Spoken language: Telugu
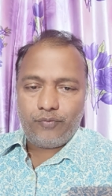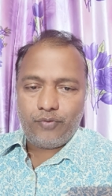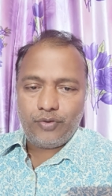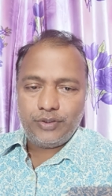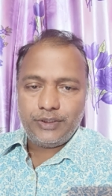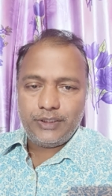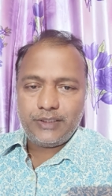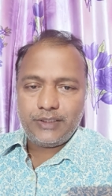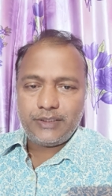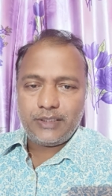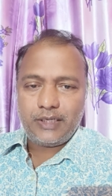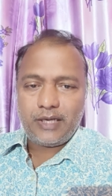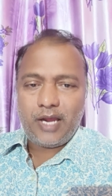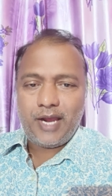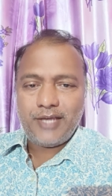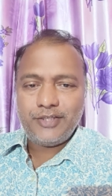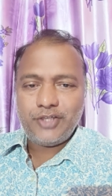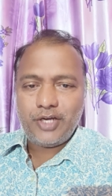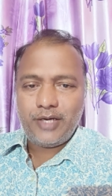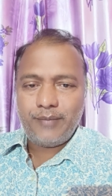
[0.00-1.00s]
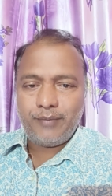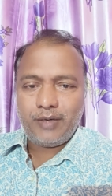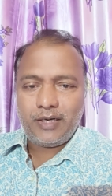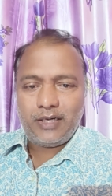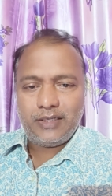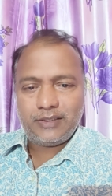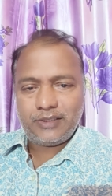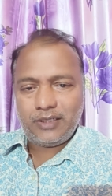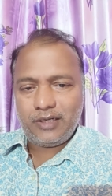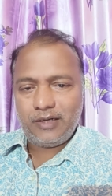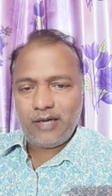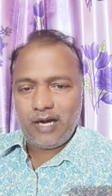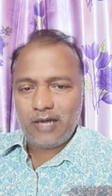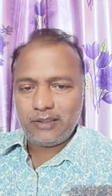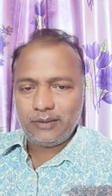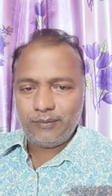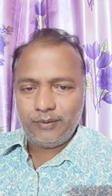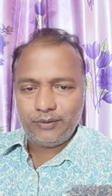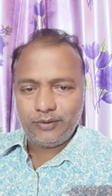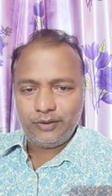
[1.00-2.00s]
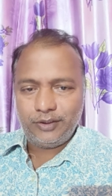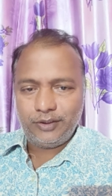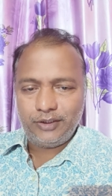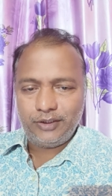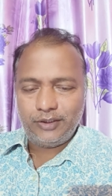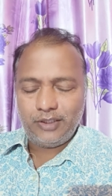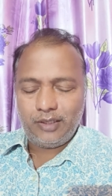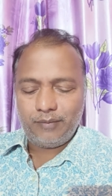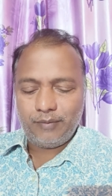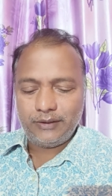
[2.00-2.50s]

ఫోన్ చేసేసరికి హాయ్ జానిమన్ అనేసరికి ఇలా అర్థమవుతుంది ఇద్దరి